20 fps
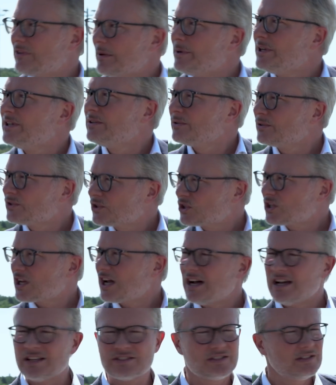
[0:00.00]

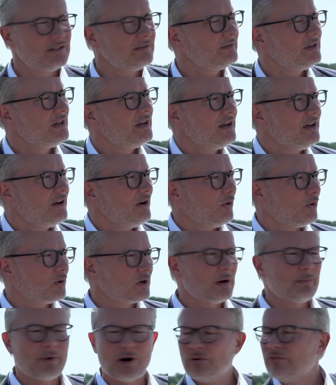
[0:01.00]
Verbindungsstraße,
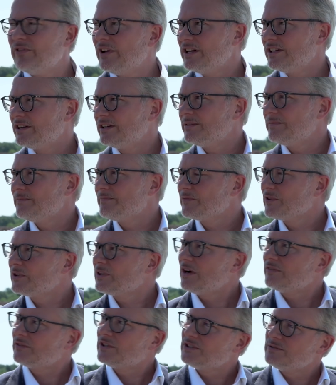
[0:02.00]
oder Baufelder.
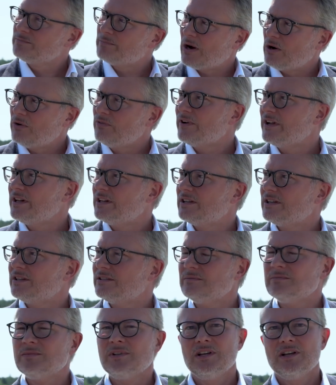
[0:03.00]
Und auf diesen
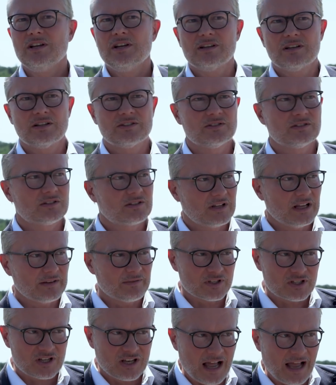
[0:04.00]
Baufeldern, das sind
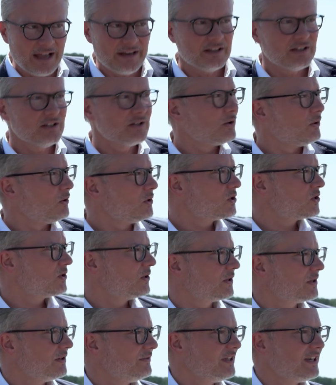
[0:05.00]
etwas kleinere
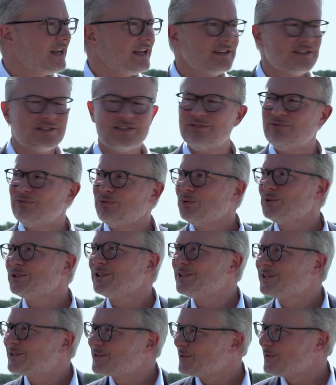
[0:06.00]
Grundstücke, wir nennen es die
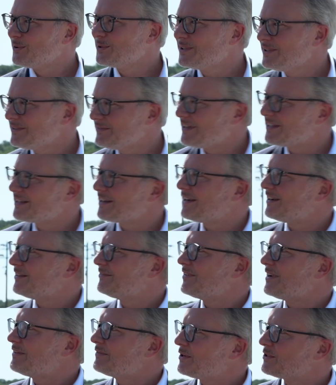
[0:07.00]
Wuselzone, weil, da,
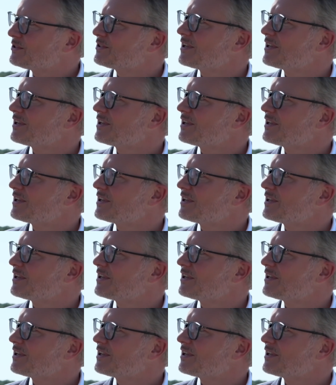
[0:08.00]
weil wir